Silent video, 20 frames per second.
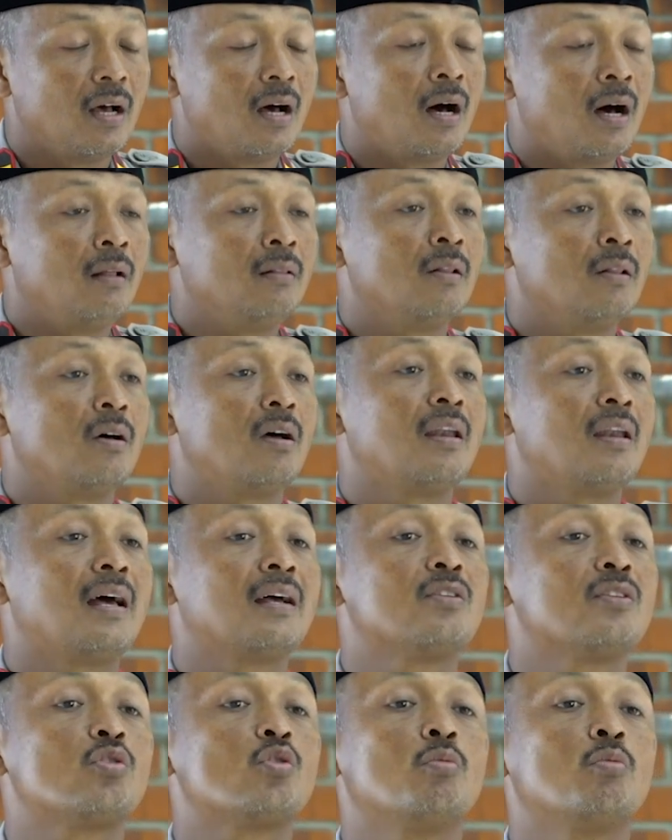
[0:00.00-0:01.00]
Allah
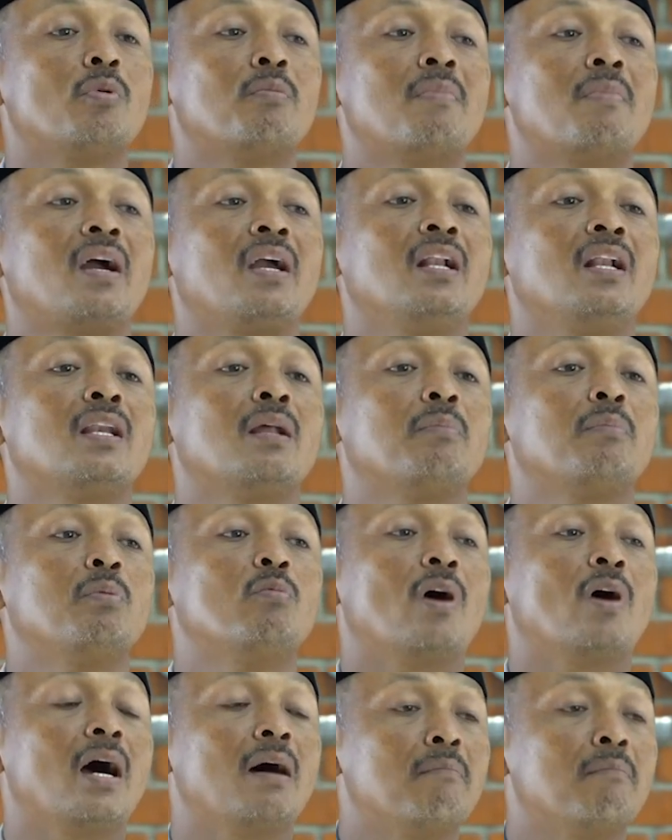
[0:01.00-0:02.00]
langsung memanggil Nabi
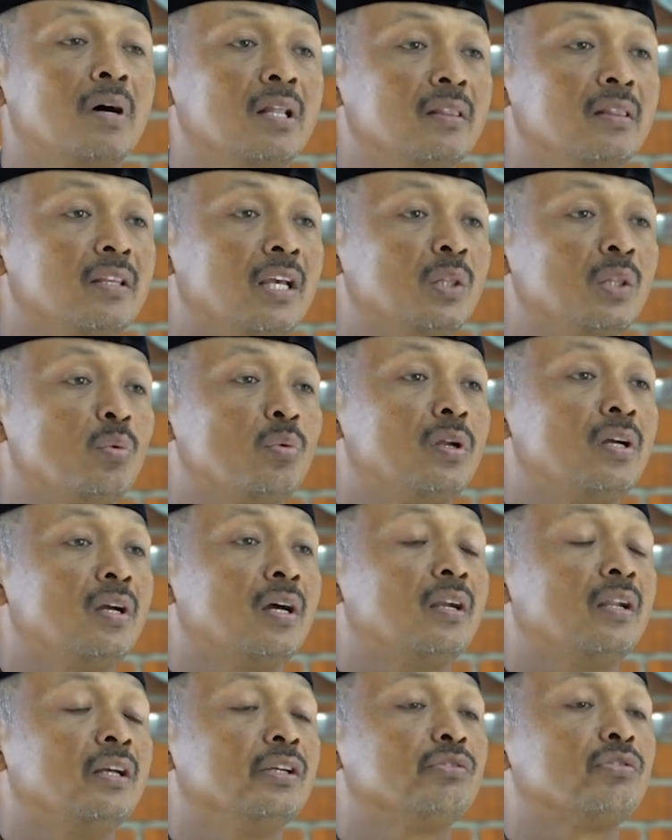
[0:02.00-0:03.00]
Muhammad yaitu
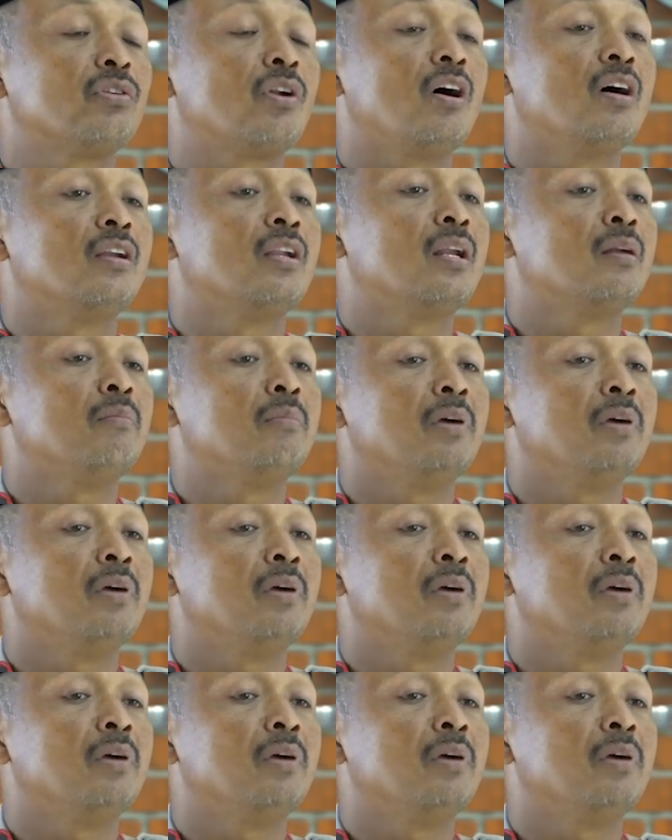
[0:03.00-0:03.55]
dengan Isra dan